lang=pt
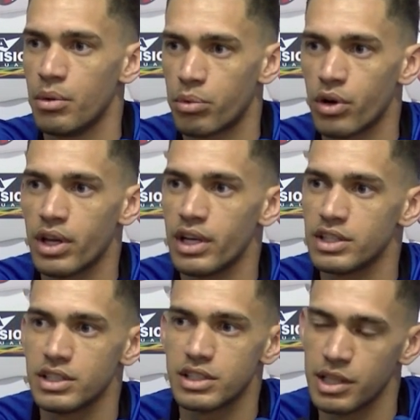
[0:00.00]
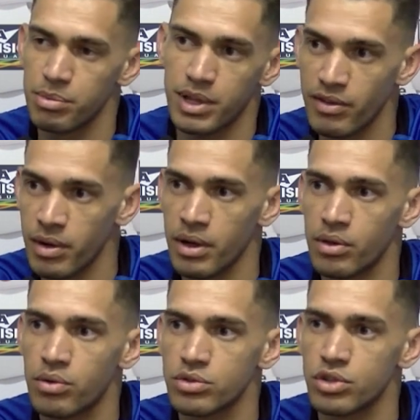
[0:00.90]
porque a gente sempre estava
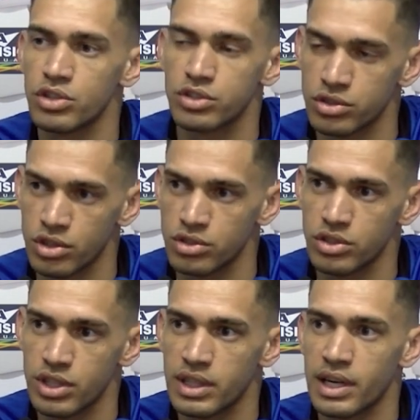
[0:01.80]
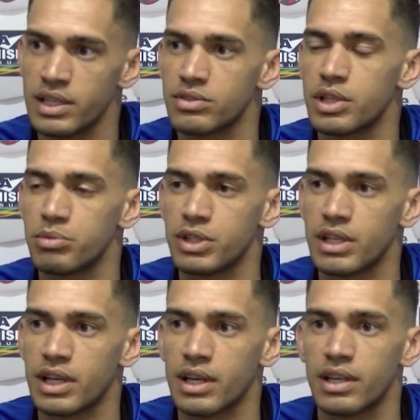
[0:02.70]
com os dois, nossos dois laterais no campo de
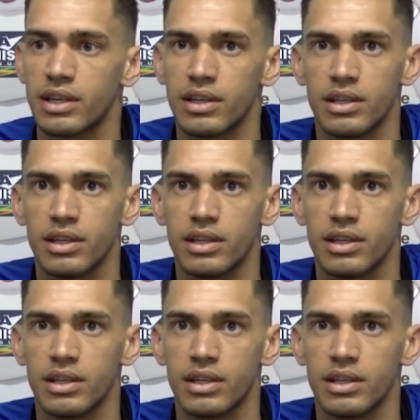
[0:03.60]
ataque.